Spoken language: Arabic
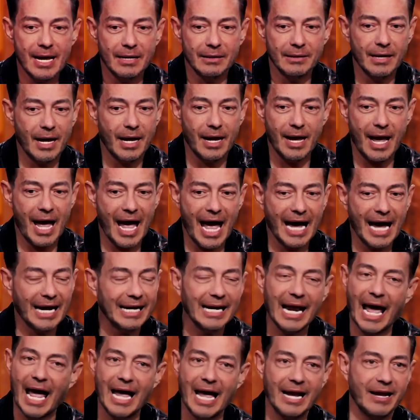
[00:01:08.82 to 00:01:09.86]
الموضوع ده
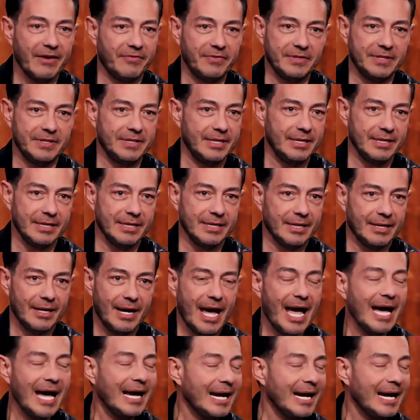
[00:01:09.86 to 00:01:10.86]
أكتر من مرة في البرامج